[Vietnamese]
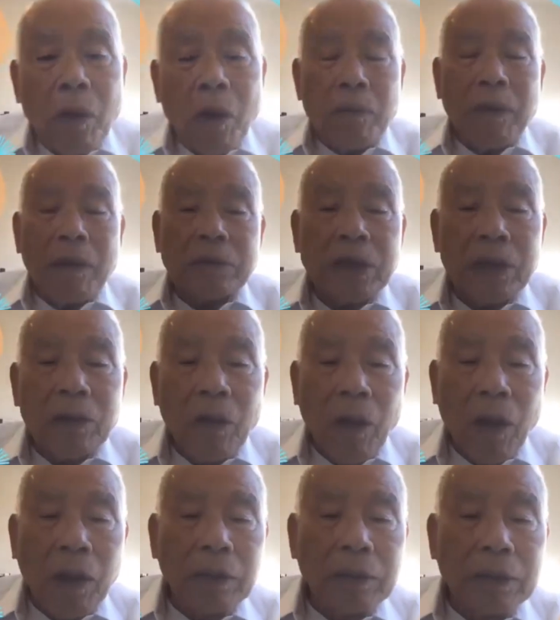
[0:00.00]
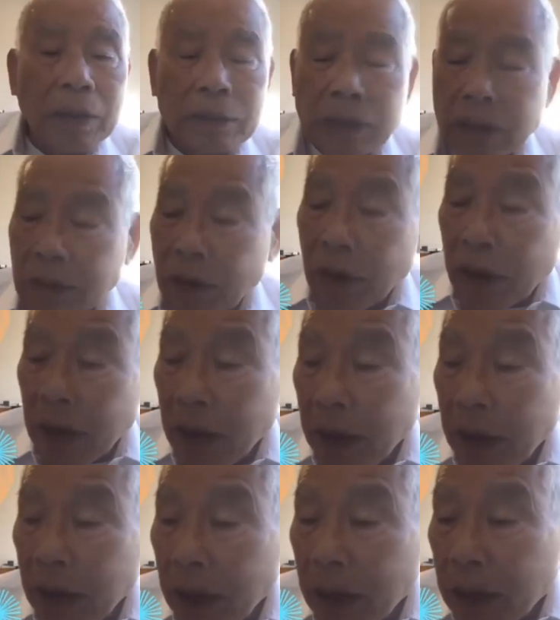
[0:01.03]
bộ vào Sài Gòn để tước
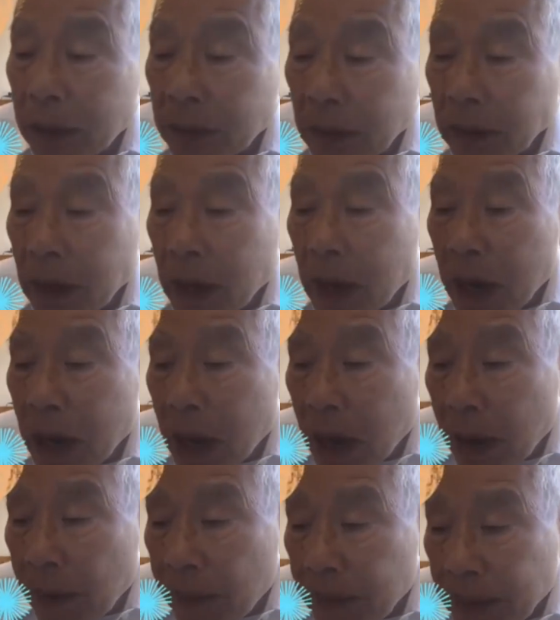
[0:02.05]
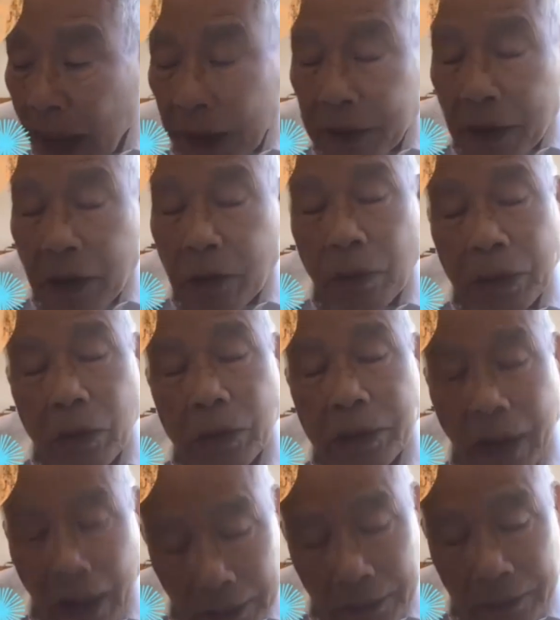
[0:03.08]
cưới tước uh, giải giới quân đội
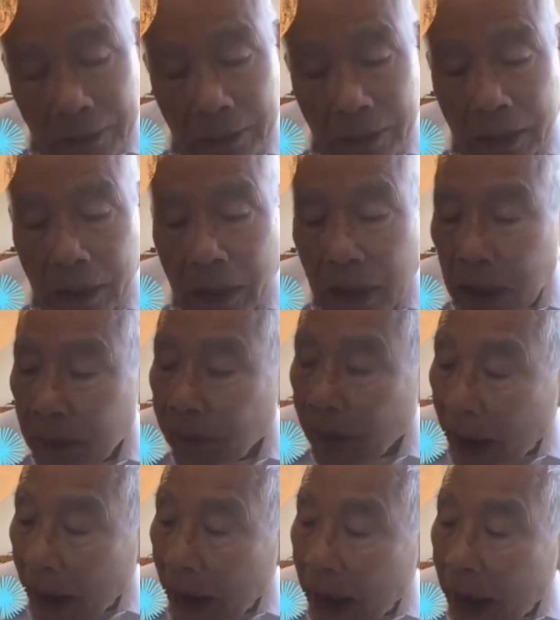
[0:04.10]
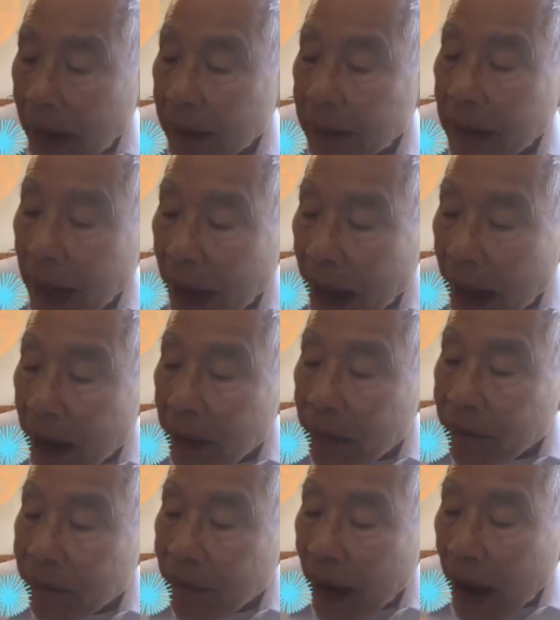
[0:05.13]
Nhật, và đã
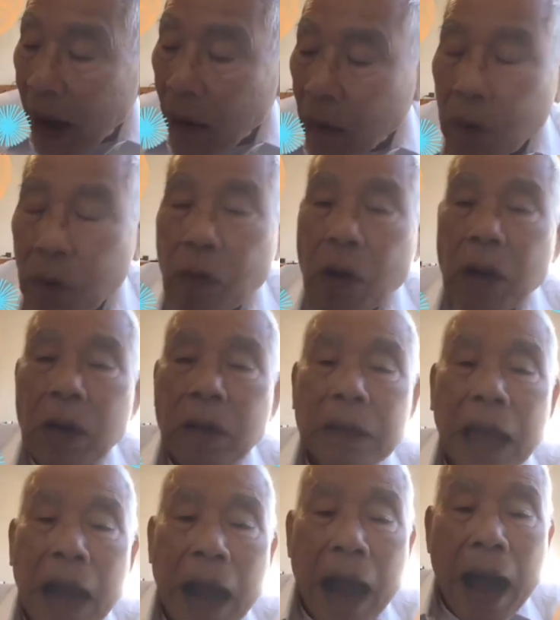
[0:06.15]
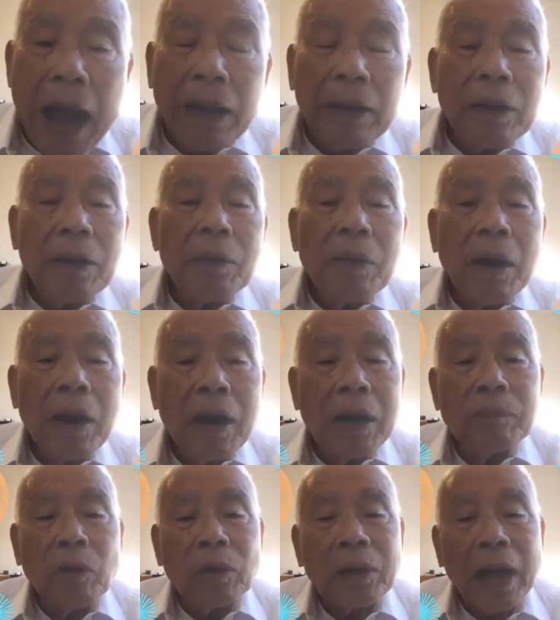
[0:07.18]
vào thả
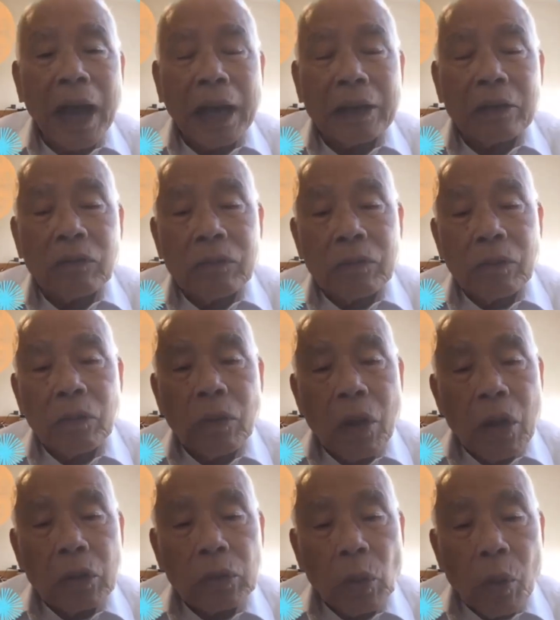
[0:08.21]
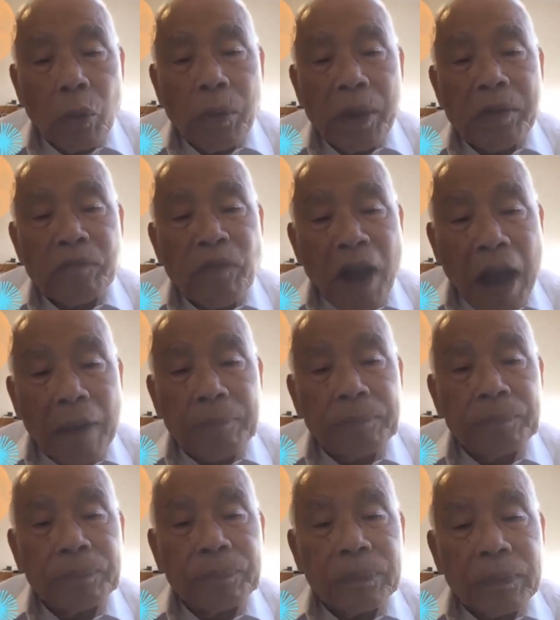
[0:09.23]
hơn một nghìn tù binh
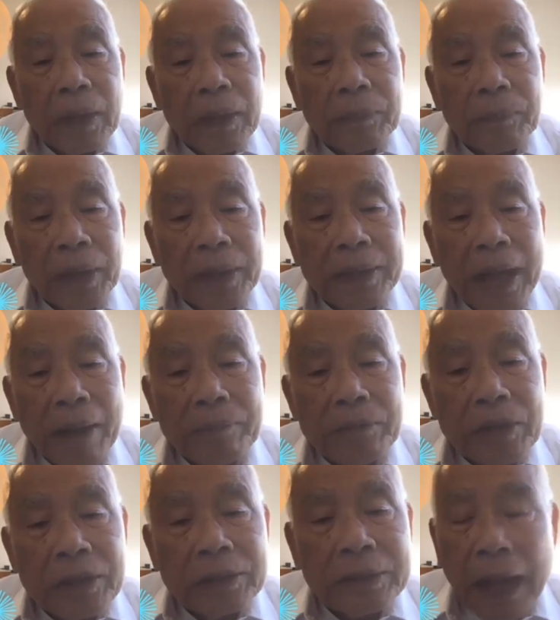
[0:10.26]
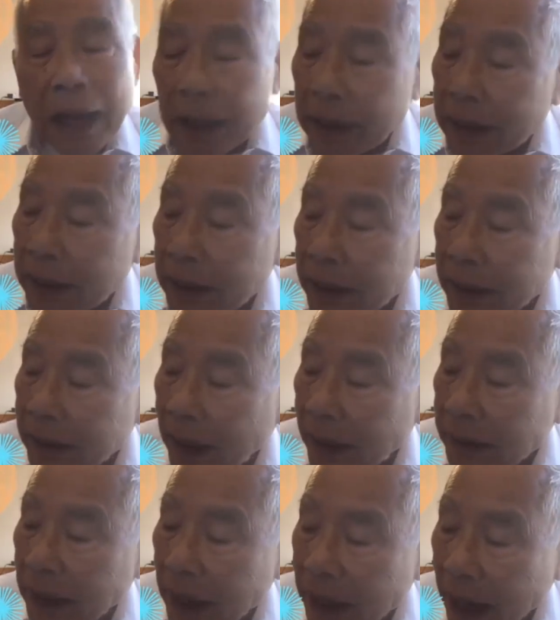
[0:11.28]
Pháp bị giam giữ tại các
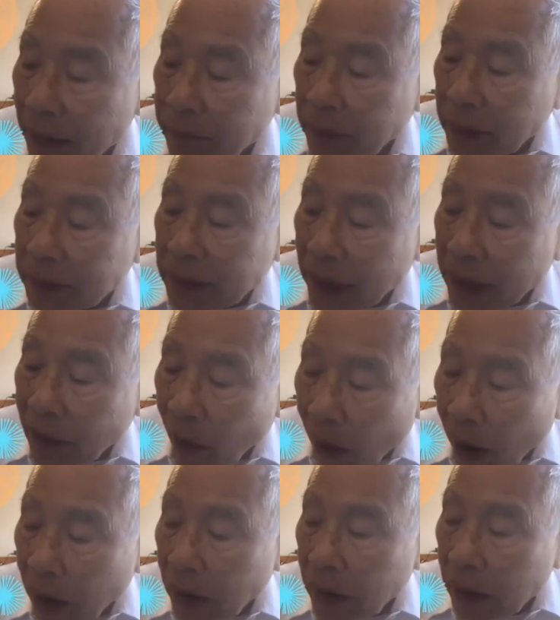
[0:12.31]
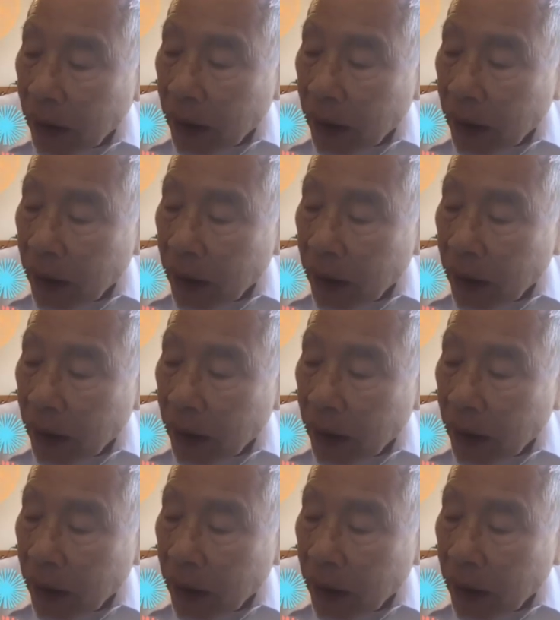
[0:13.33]
nhà khám ở Sài Gòn